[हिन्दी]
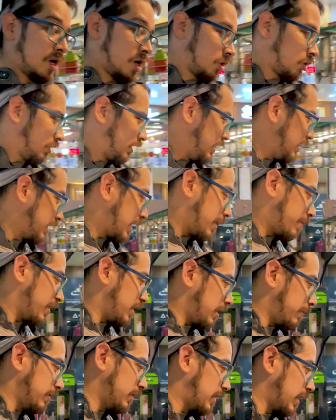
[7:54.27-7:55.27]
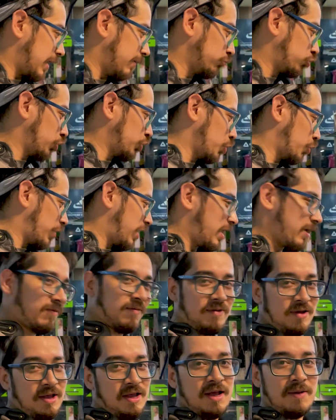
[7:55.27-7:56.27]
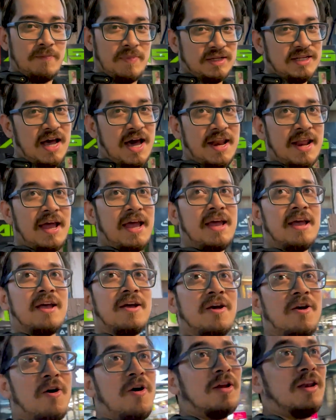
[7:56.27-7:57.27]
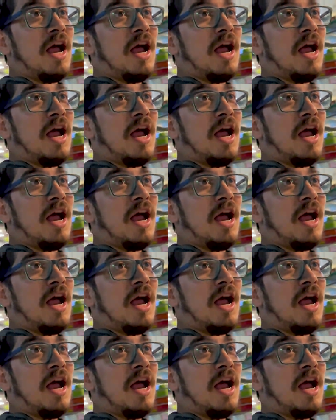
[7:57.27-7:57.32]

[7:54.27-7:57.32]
तो ठीक है भाई अभी गर्म तो नहीं हो रहे मज़ा आ रहा है और